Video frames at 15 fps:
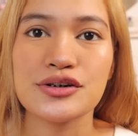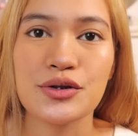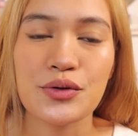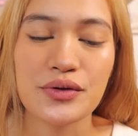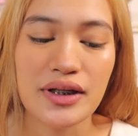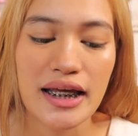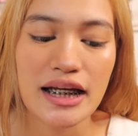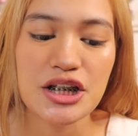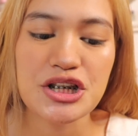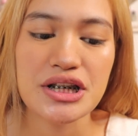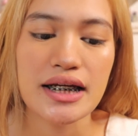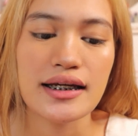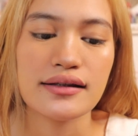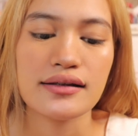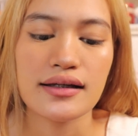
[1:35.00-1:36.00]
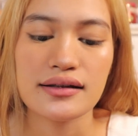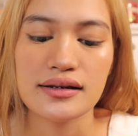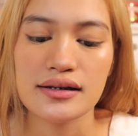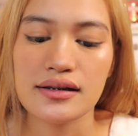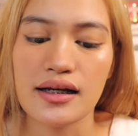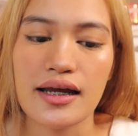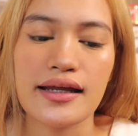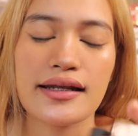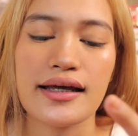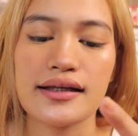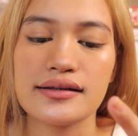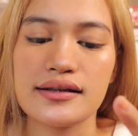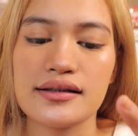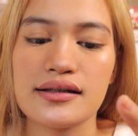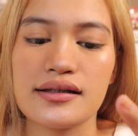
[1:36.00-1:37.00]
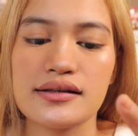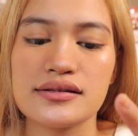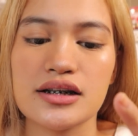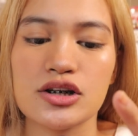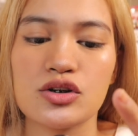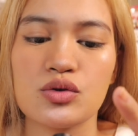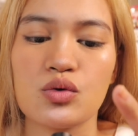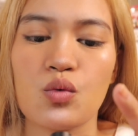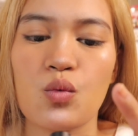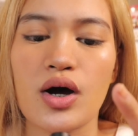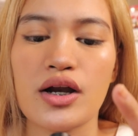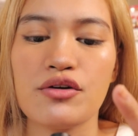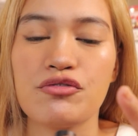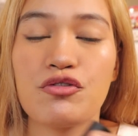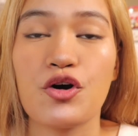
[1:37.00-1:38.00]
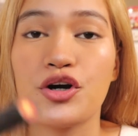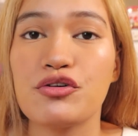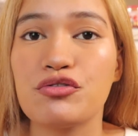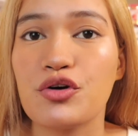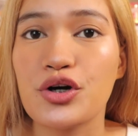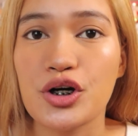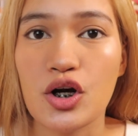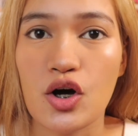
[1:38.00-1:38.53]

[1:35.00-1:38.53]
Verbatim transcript: So, next shade na itatry natin is itong 144